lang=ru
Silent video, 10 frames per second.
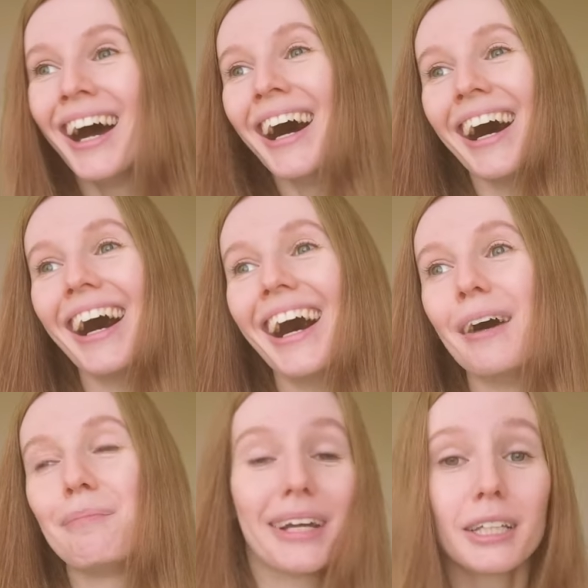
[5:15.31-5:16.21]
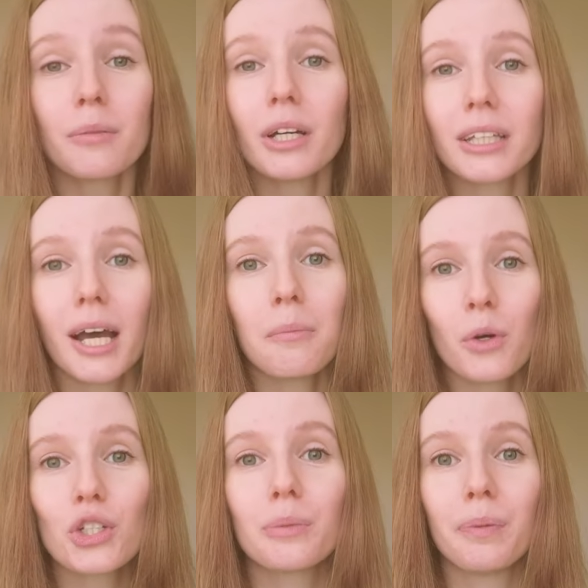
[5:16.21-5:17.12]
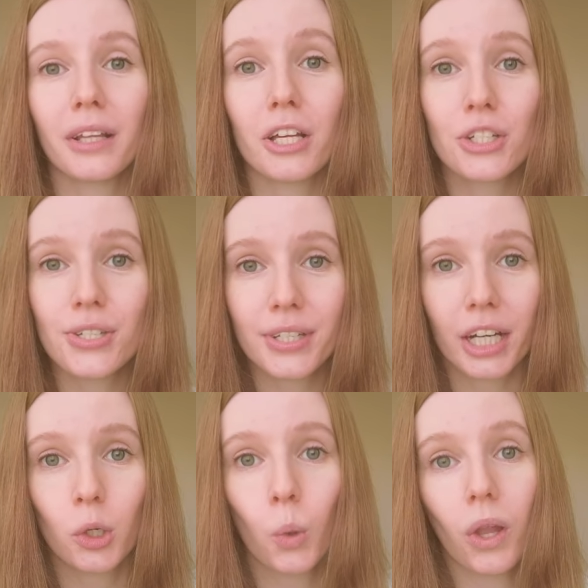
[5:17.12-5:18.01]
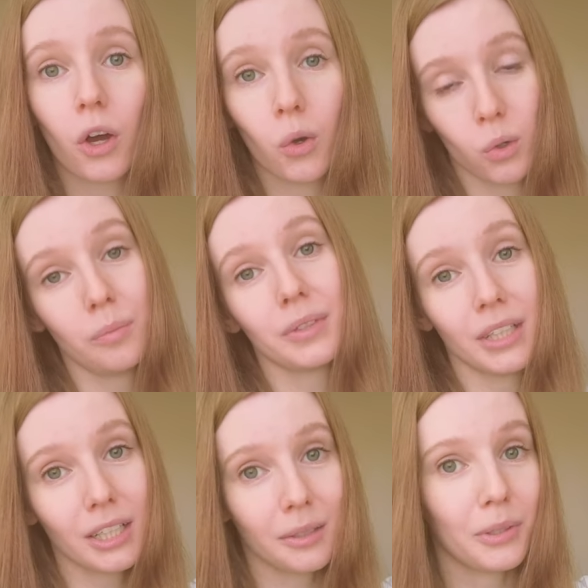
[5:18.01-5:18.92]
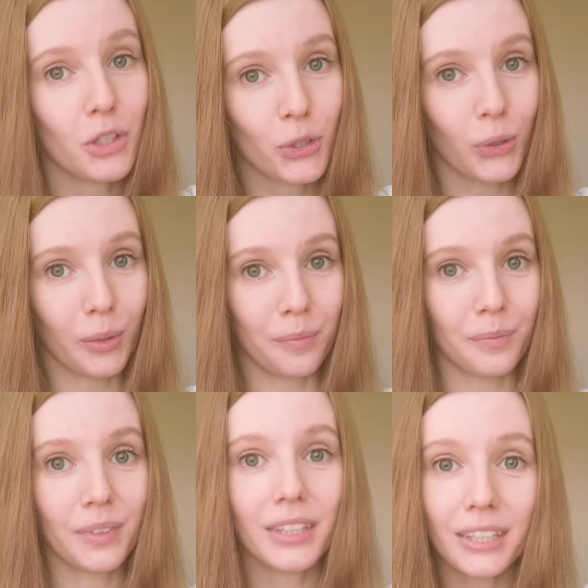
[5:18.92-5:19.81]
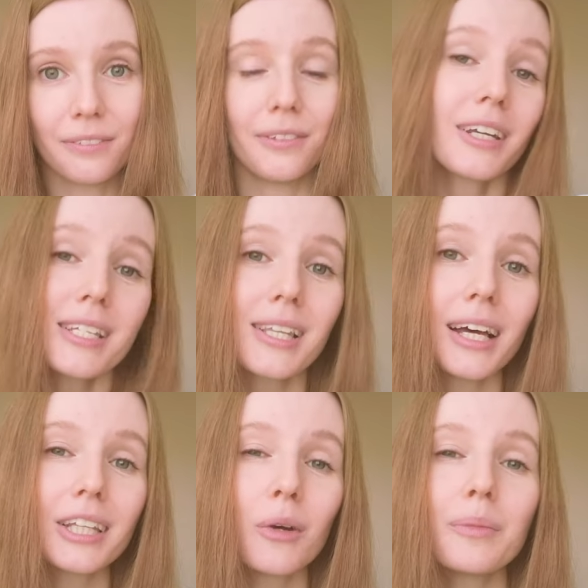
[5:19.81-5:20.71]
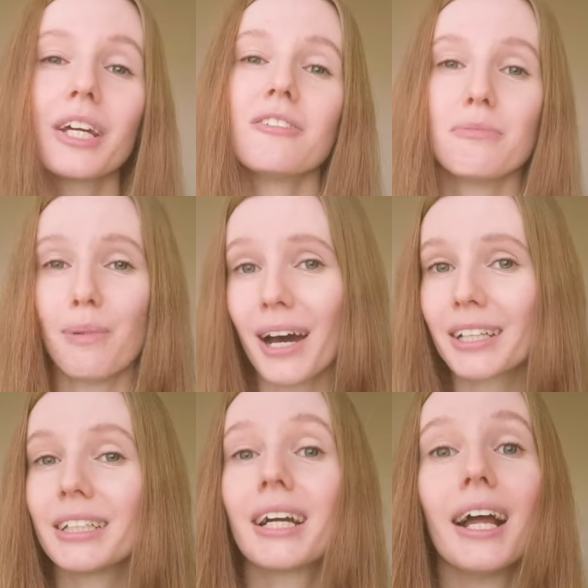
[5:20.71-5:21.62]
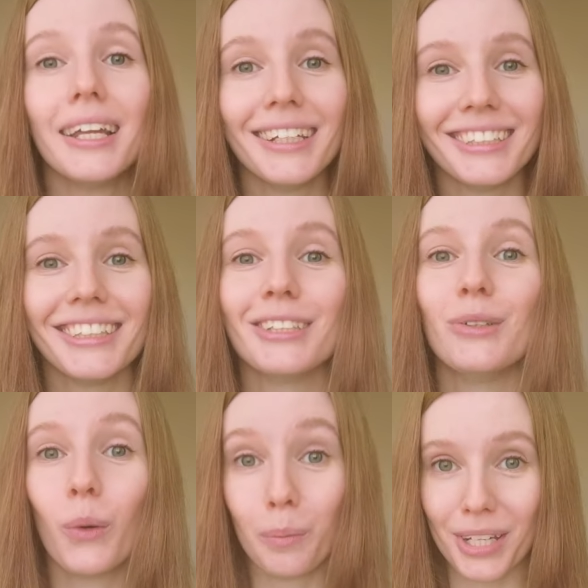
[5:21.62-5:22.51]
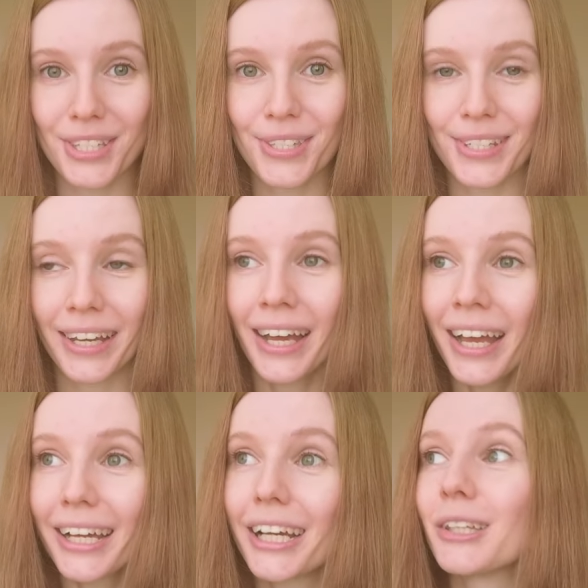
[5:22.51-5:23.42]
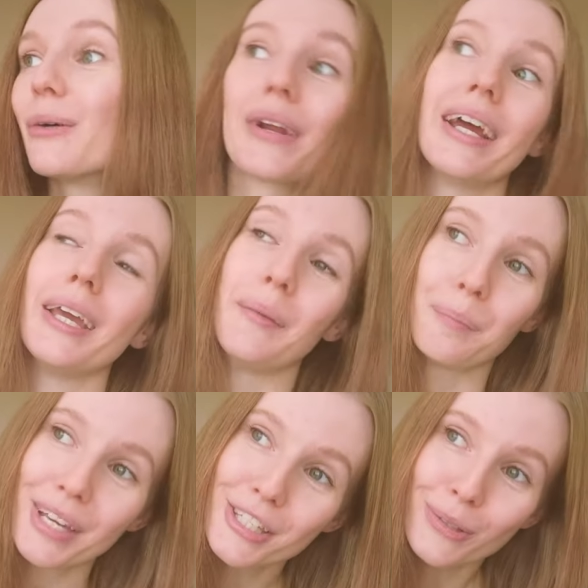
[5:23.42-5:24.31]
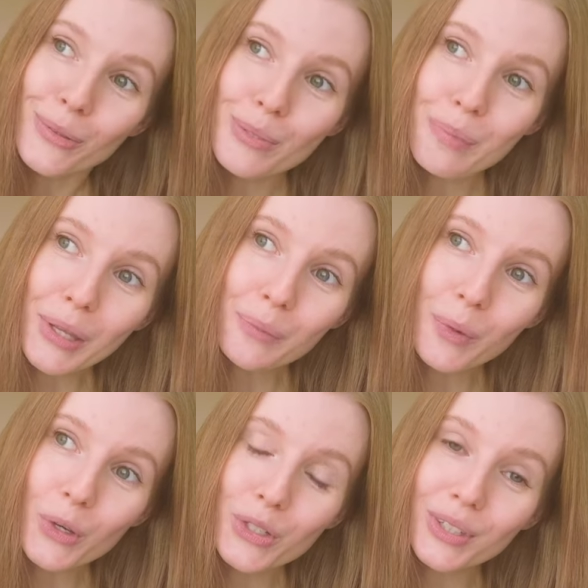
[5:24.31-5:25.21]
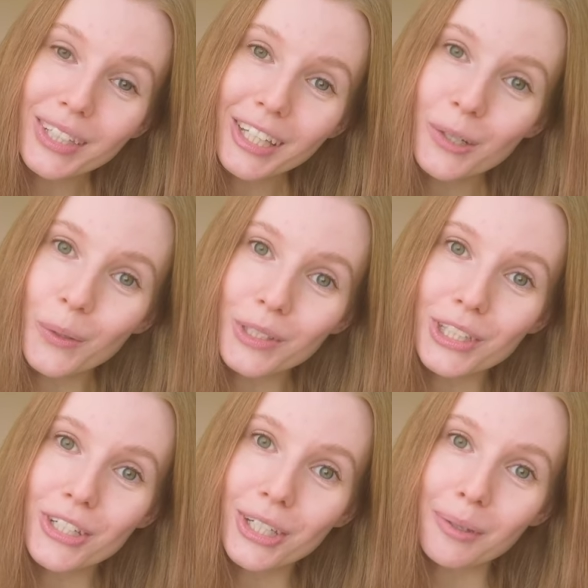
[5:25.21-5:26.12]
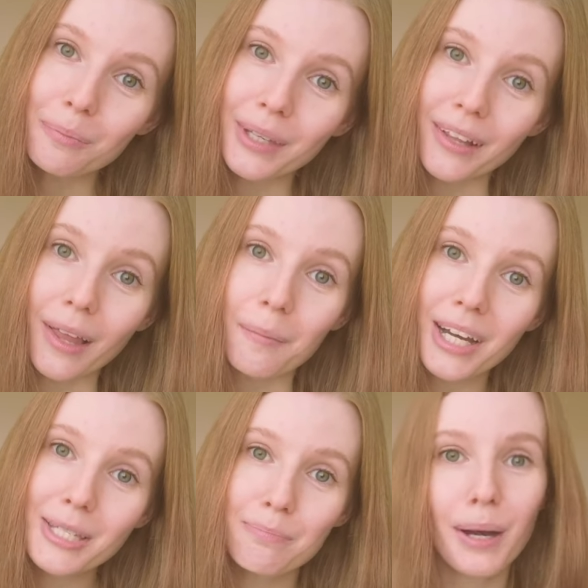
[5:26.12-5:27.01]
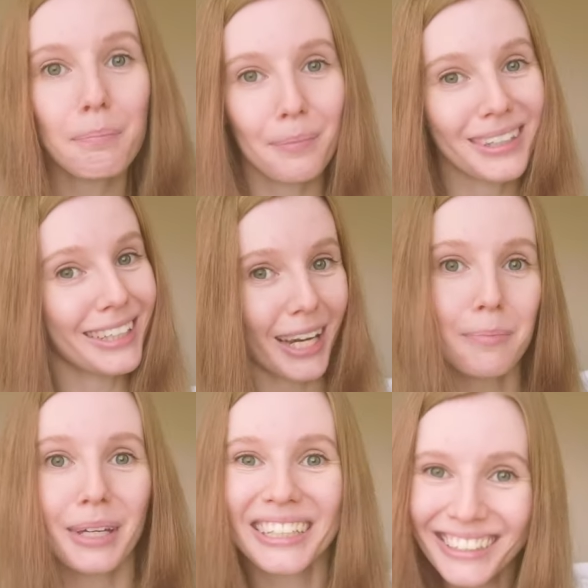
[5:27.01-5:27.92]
А, поэтому она может приложить как кулаком, так и мечом. И выросла она у меня в барда коллегии доблести, которая и песенку спеть может, и косточки переломать по потребе.